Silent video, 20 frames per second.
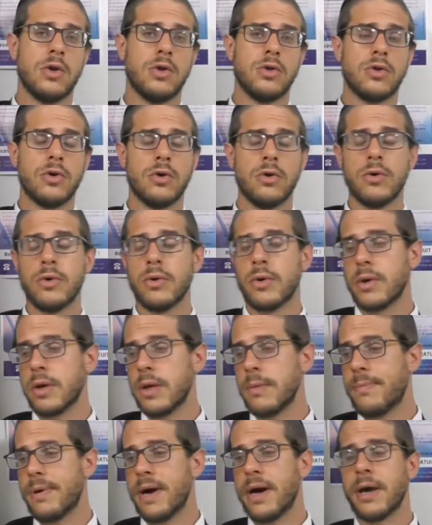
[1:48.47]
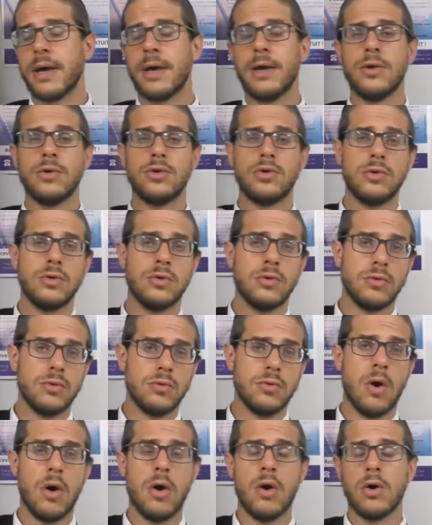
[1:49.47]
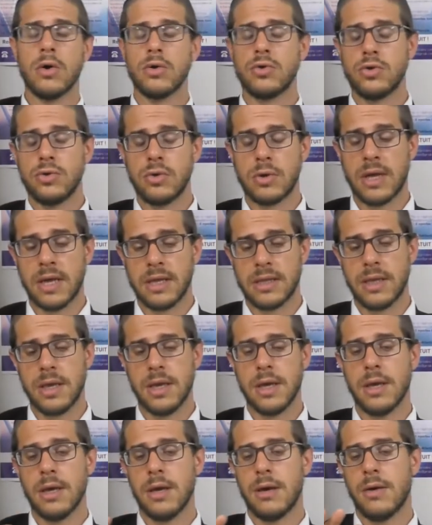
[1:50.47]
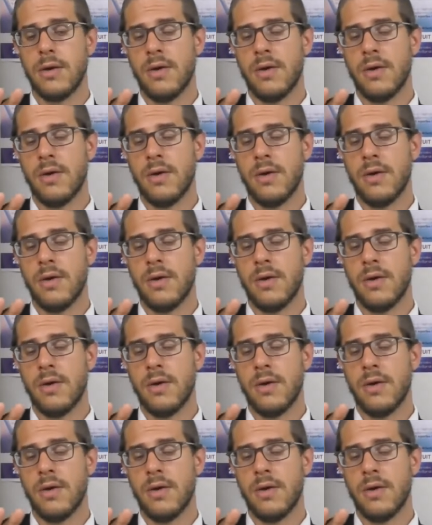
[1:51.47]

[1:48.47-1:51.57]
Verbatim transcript: de réparer du loueur, du locataire.